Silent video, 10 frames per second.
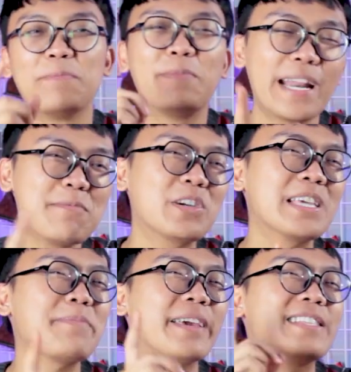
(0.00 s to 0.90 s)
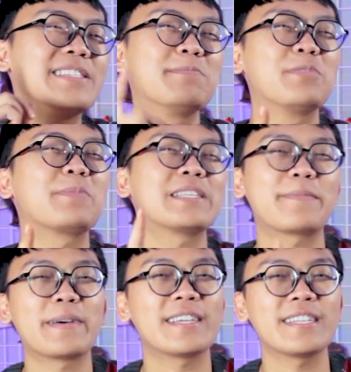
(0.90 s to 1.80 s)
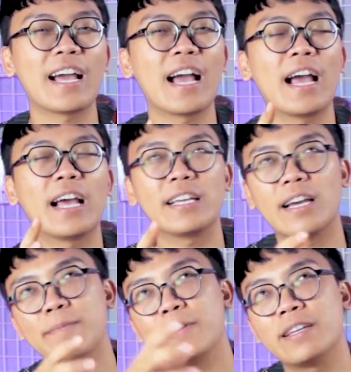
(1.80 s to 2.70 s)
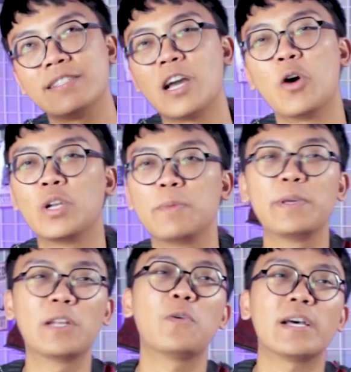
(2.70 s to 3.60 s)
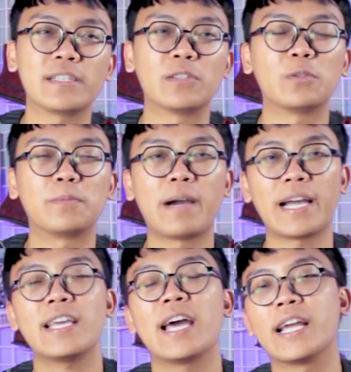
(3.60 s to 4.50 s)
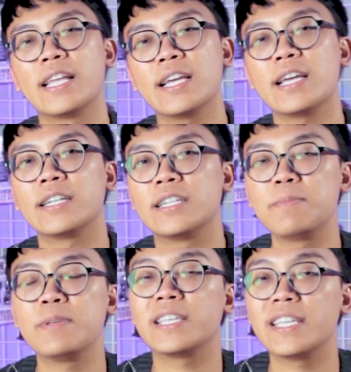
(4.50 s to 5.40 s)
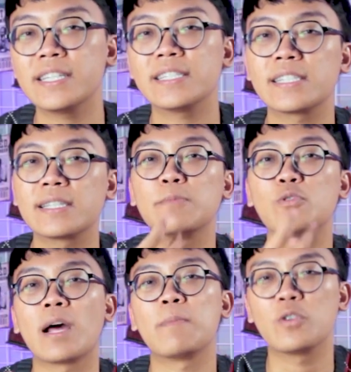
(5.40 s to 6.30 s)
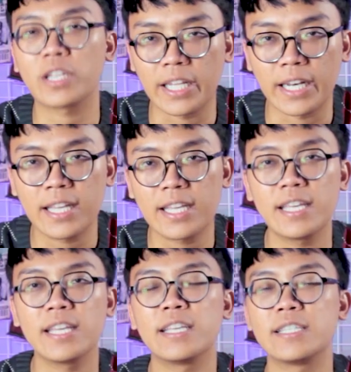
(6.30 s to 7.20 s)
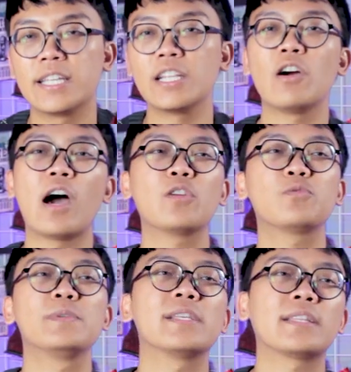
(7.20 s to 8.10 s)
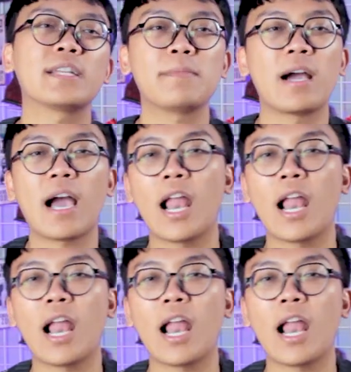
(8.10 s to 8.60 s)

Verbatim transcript: brand mungkin pengen jemput pasar-pasar yang apa ya jauh lebih luas gitu makanya harganya dibikin semurah mungkin jadi lo harus bisa terima